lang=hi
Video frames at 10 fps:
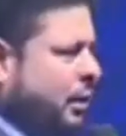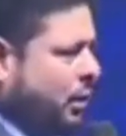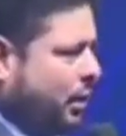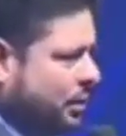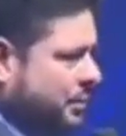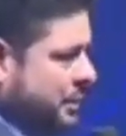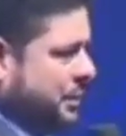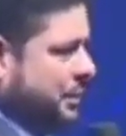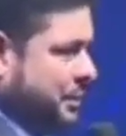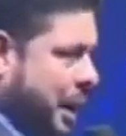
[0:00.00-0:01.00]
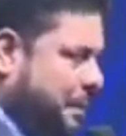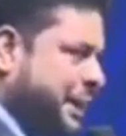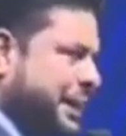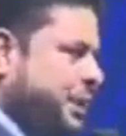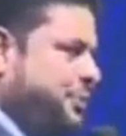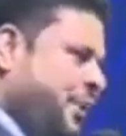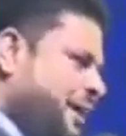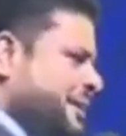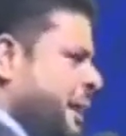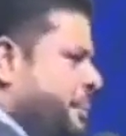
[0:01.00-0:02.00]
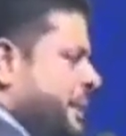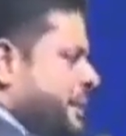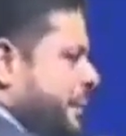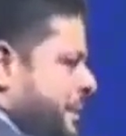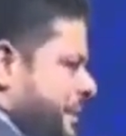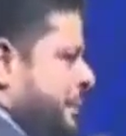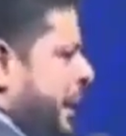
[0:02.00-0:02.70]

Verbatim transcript: और कंपनी के फर्स्ट एम्बेसडर मिस्टर